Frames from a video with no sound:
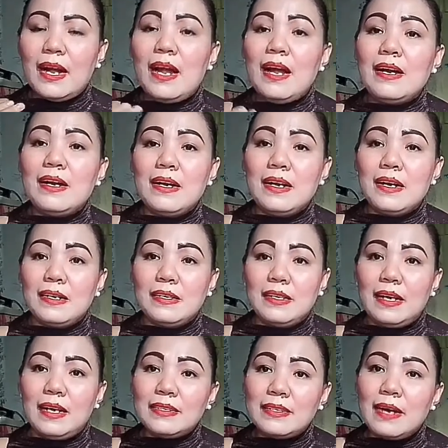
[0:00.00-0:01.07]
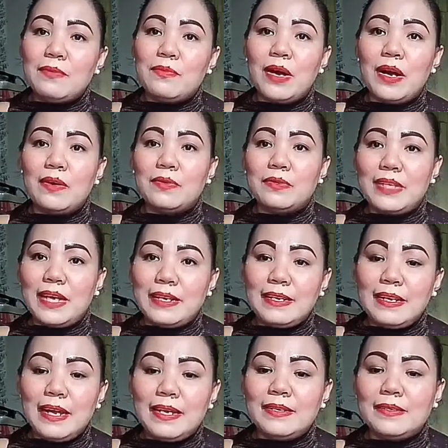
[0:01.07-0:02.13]
ang asawa o
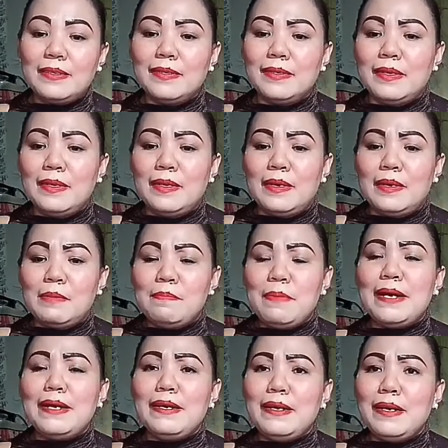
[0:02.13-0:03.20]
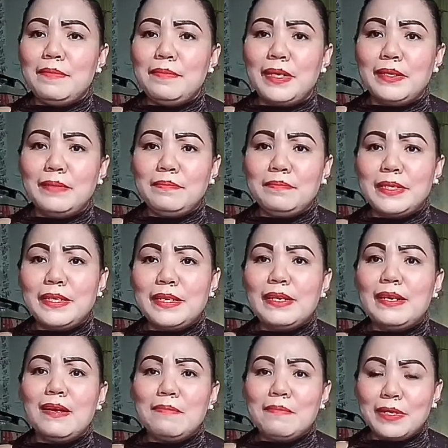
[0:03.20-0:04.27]
dahilan para naman
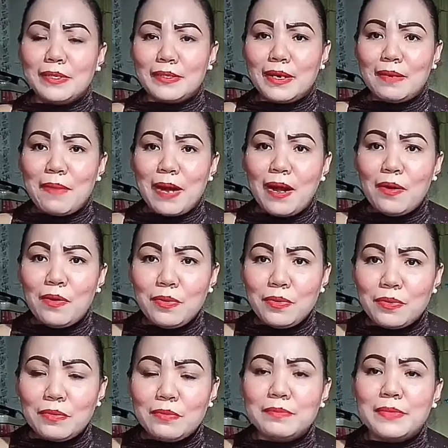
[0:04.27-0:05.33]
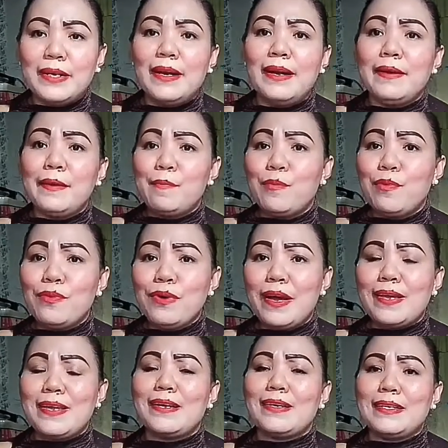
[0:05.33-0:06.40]
pigilang magtrabaho o maghanap
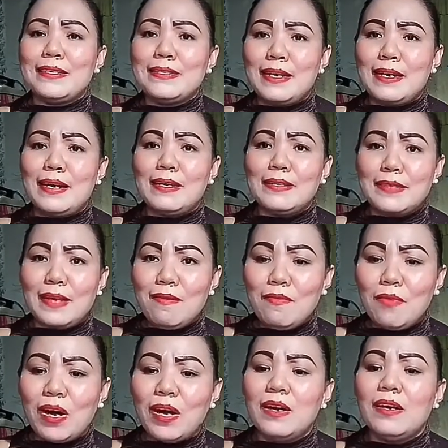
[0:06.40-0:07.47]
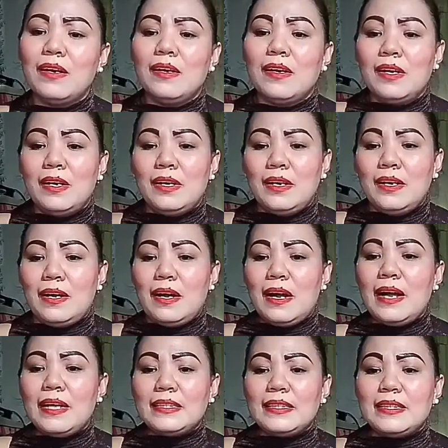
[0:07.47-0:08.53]
buhay ang isang asawa
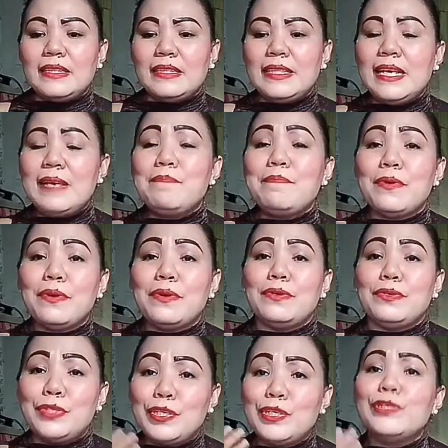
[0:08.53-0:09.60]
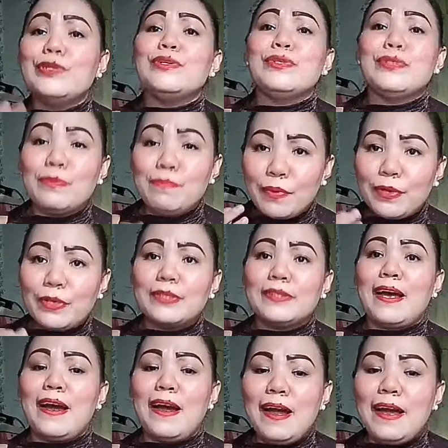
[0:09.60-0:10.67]
at di po
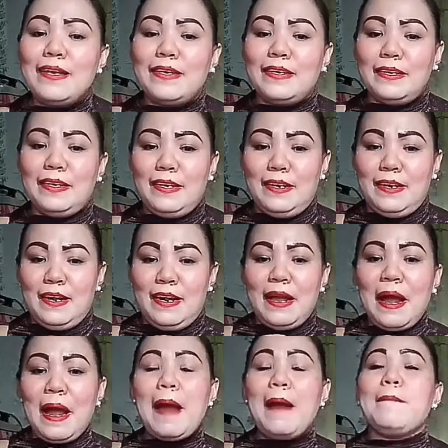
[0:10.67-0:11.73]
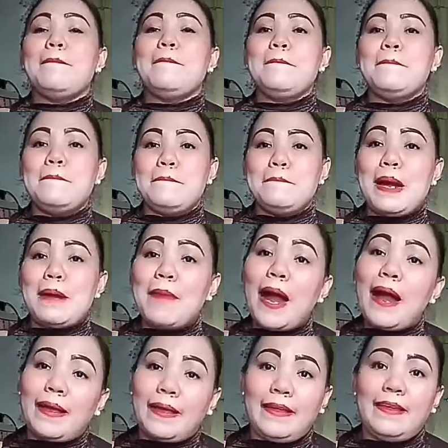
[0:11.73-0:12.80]
sinusuportahan ang
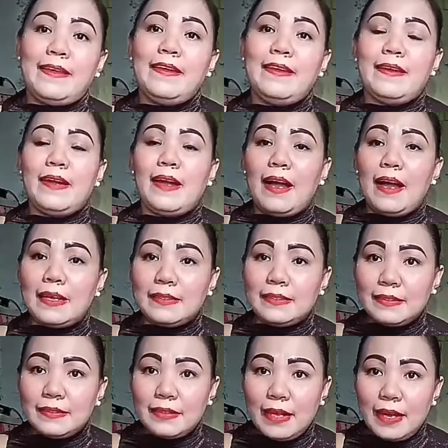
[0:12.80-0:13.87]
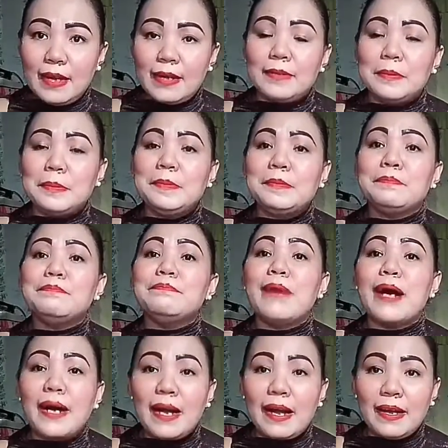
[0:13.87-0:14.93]
babae at ang
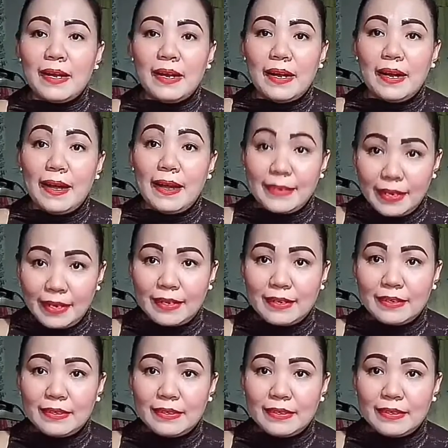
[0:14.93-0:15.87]
mga anak.